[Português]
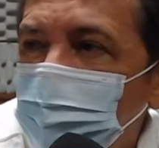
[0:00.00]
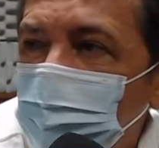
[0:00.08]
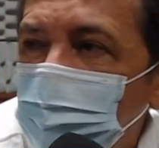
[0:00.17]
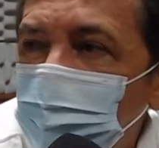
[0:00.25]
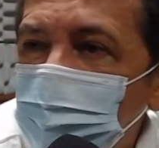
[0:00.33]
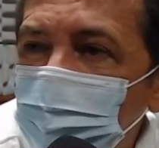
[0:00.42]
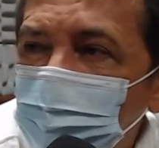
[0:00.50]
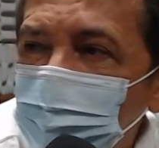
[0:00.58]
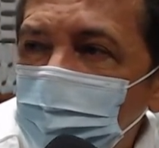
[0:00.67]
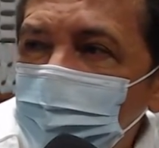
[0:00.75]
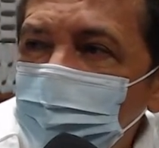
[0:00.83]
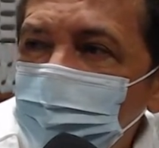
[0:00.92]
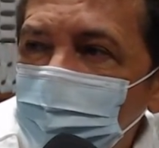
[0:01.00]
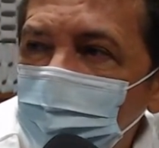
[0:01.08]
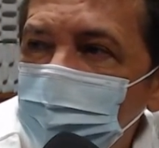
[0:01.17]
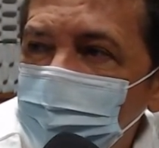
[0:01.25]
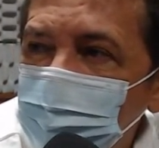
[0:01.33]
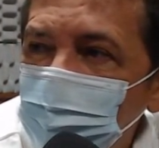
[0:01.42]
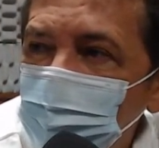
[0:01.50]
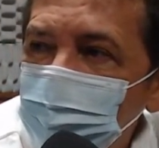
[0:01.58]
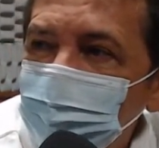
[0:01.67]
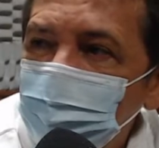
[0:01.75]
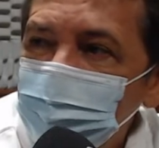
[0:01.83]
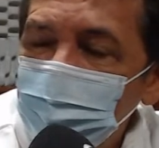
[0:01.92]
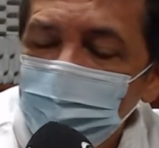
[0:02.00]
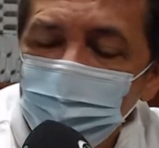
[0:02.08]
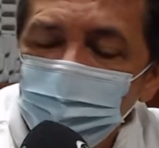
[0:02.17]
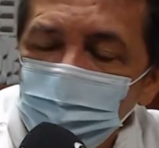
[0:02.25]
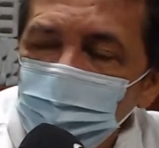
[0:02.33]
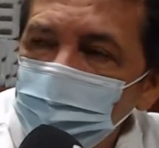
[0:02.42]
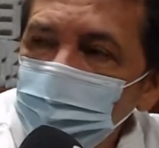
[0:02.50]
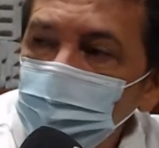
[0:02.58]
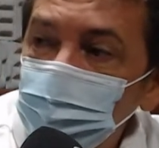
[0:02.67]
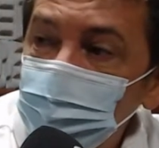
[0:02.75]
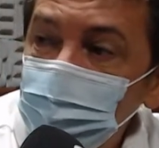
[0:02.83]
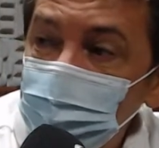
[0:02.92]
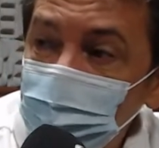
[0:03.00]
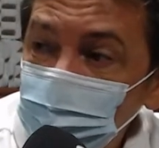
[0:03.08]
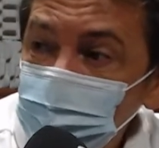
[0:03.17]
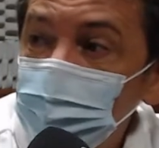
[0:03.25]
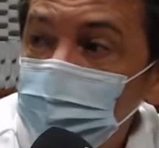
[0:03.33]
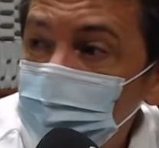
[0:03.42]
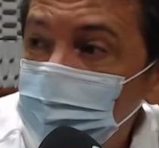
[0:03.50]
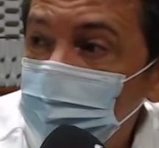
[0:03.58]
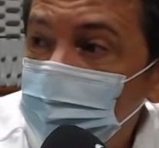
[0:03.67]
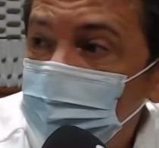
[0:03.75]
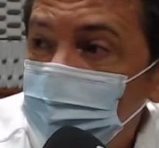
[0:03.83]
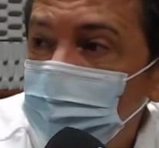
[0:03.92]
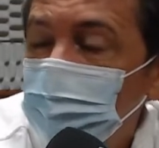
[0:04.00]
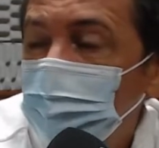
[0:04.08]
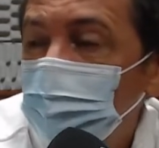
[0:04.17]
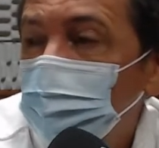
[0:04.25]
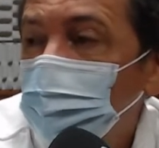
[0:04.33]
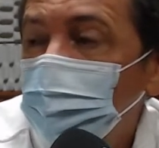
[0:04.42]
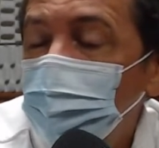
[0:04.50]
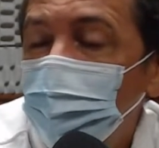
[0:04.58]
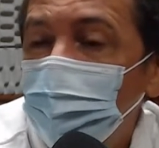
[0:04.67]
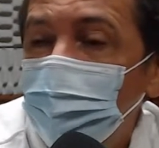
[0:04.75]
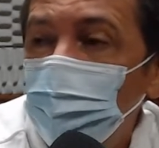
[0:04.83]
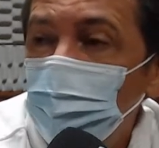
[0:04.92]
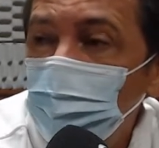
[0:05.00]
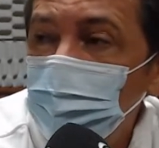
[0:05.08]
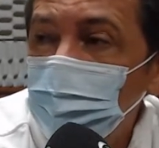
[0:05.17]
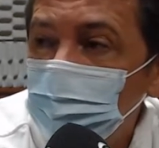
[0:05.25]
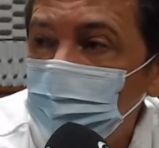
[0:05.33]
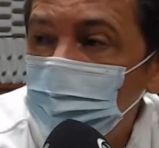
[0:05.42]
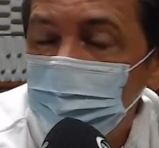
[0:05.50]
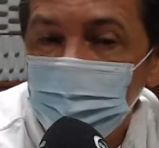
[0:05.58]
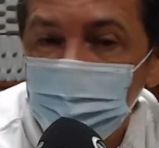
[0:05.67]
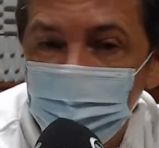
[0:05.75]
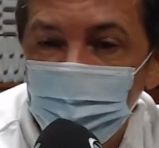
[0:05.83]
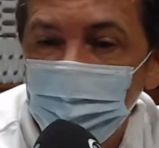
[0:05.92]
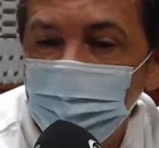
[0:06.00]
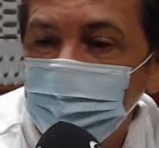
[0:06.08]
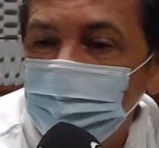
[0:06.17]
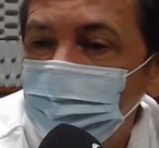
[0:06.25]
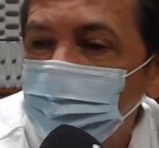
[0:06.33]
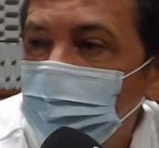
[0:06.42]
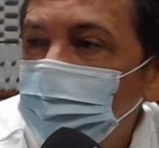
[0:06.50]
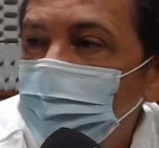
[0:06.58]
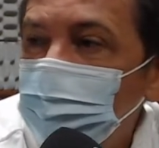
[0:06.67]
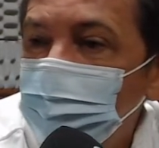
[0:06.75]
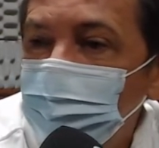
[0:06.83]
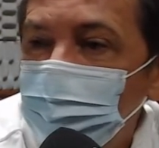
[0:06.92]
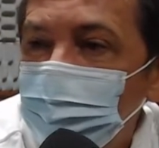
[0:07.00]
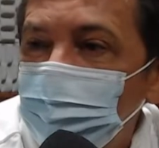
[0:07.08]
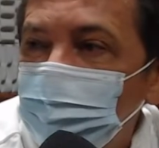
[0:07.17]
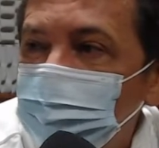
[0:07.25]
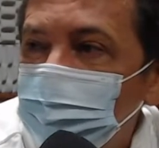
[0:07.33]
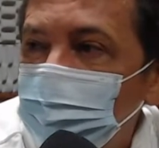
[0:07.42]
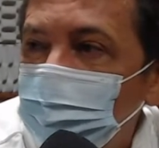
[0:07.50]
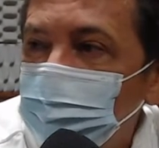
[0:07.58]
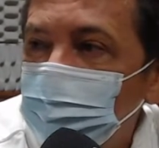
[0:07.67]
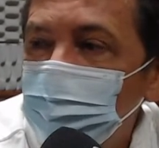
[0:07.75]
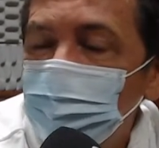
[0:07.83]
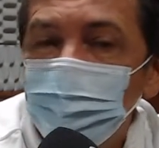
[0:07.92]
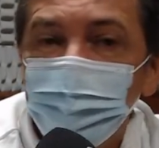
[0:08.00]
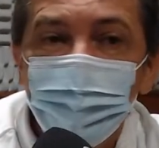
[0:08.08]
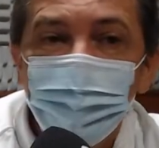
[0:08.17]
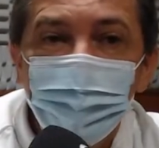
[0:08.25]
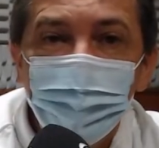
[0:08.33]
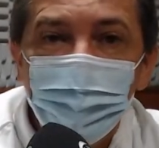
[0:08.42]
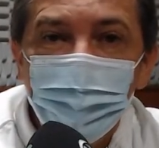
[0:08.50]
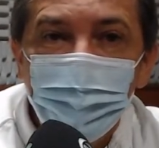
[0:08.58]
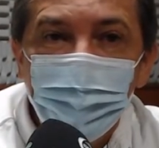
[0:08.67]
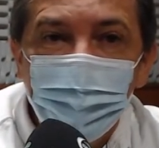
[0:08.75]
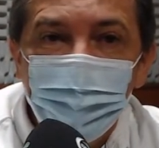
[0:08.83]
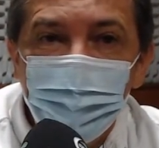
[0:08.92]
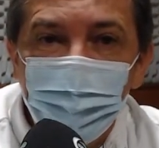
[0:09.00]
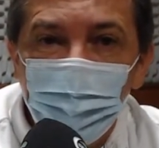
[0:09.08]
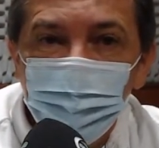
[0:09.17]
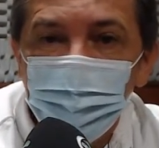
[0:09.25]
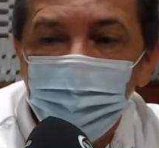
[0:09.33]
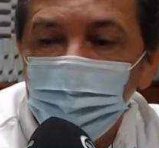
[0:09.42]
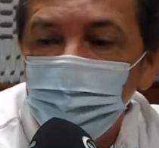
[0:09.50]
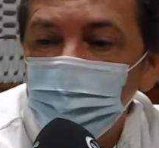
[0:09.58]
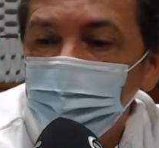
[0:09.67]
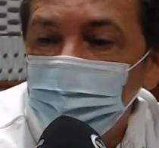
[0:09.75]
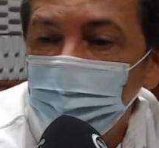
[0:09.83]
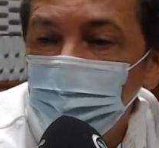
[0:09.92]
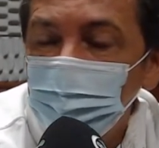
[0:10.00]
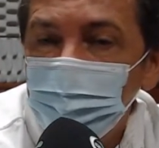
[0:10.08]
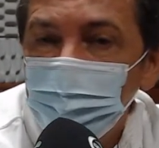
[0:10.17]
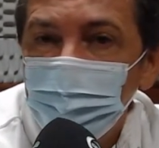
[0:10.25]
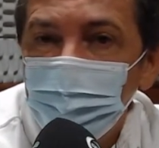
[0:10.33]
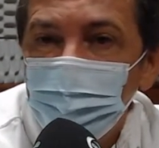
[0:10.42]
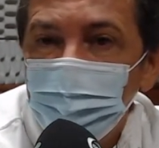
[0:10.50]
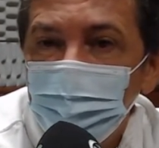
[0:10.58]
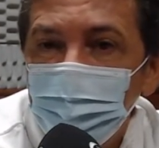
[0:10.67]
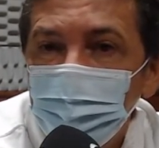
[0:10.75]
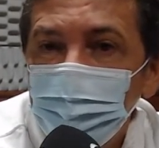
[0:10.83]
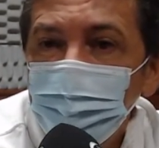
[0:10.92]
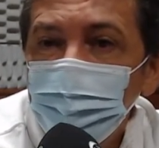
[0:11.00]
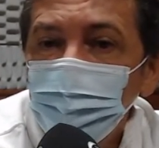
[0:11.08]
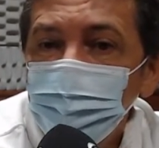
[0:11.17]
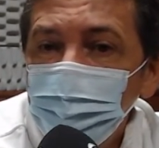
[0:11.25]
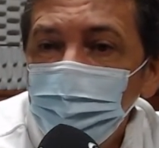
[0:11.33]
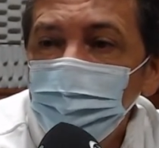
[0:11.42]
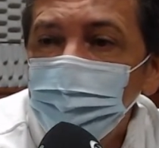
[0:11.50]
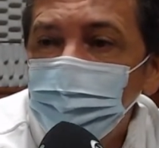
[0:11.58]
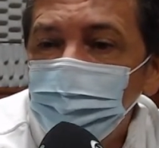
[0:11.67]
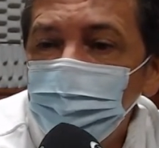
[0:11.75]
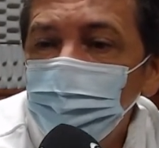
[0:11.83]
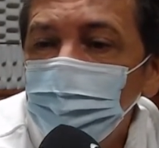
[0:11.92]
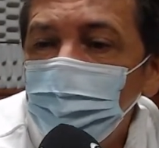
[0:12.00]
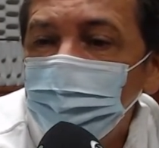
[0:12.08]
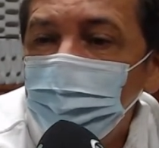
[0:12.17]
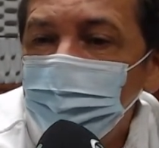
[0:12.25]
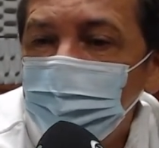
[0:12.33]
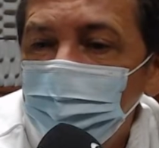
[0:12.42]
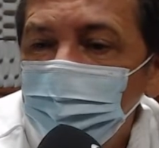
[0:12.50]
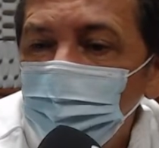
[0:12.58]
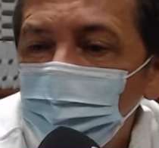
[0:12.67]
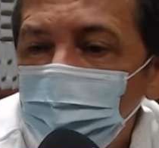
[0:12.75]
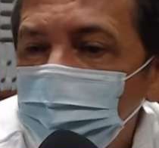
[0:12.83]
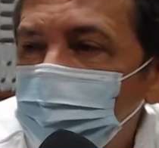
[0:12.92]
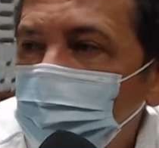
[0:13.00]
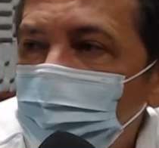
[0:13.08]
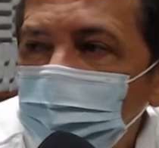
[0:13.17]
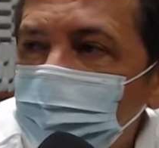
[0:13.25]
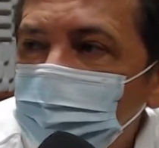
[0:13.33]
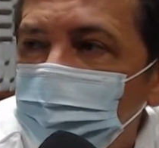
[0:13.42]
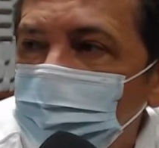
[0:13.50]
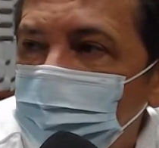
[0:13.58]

E de repente veio essa onda avassaladora, e no final do ano, porque a Ômicron que essa variante aí avassaladora de alta transmissão, ela não tinha sido detectada no Paraná ainda.